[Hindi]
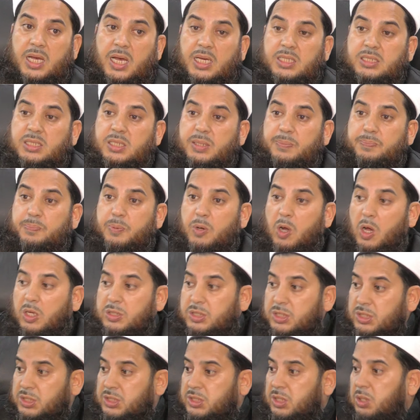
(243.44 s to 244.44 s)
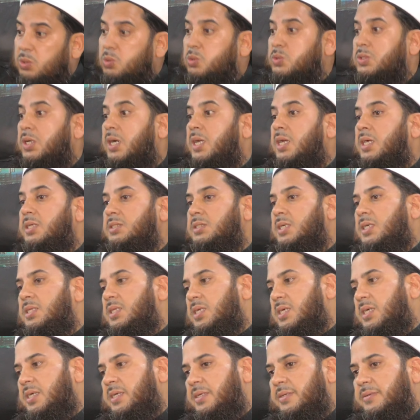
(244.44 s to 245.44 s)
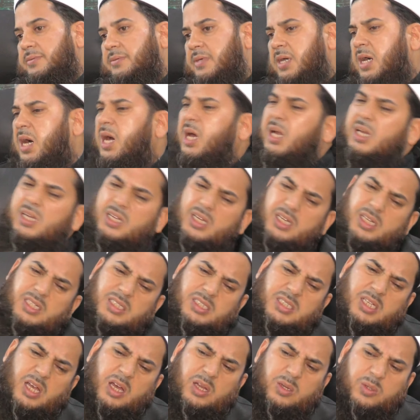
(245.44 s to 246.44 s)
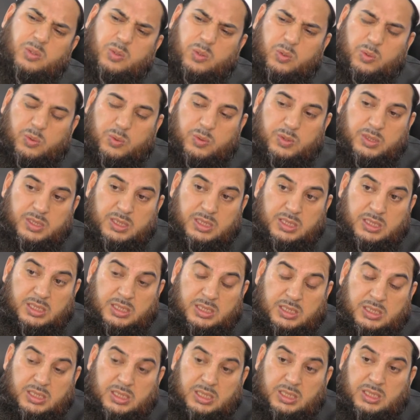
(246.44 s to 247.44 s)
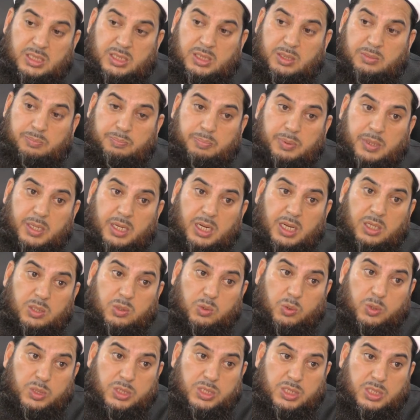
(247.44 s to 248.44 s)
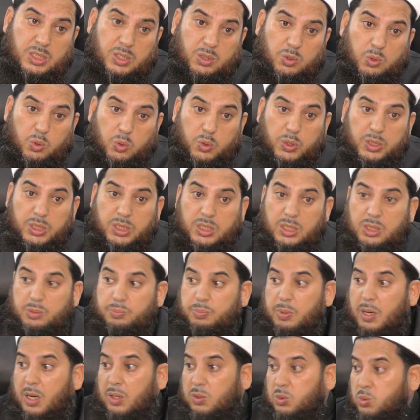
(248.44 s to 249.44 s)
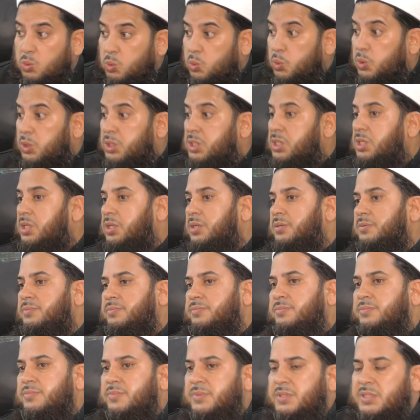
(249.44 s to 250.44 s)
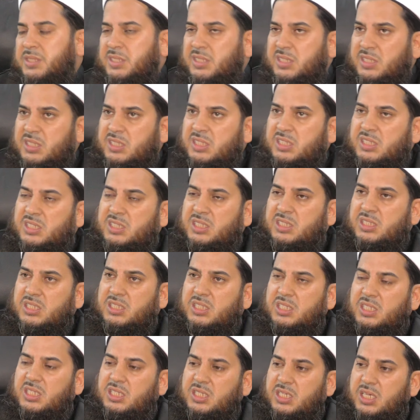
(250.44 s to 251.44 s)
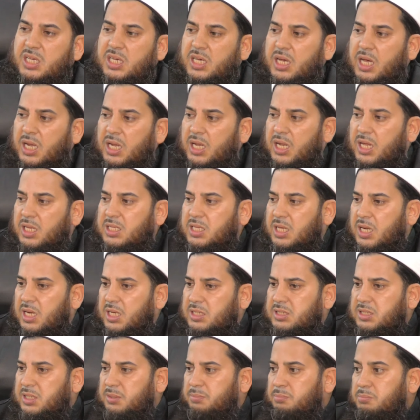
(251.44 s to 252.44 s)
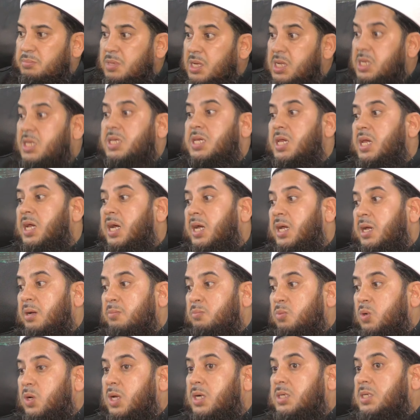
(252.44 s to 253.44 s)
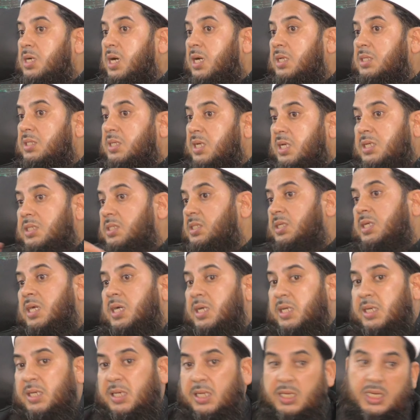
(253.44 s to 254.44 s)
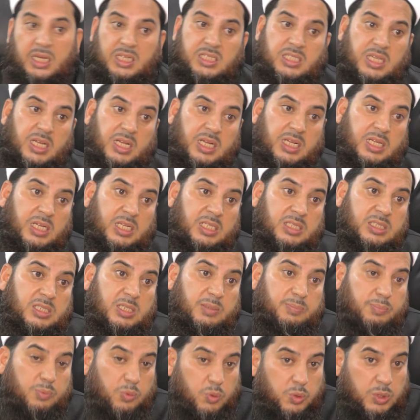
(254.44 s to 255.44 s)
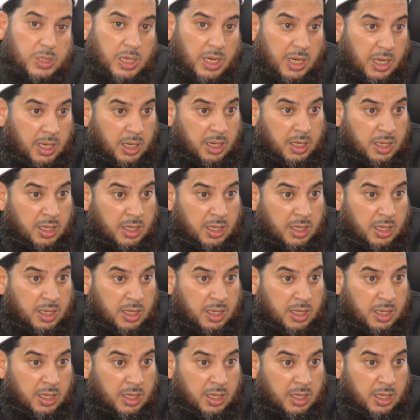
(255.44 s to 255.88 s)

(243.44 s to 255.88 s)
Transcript: ऐसी प्रोसेस से गुजारा जाता है हर इंसान को पहले तो इसकी रूह इतनी बानूर थी कि ये अल्लाह ताला से मिल के आया मुलाकात करके आया अल्लाह ताला ने इससे पूछा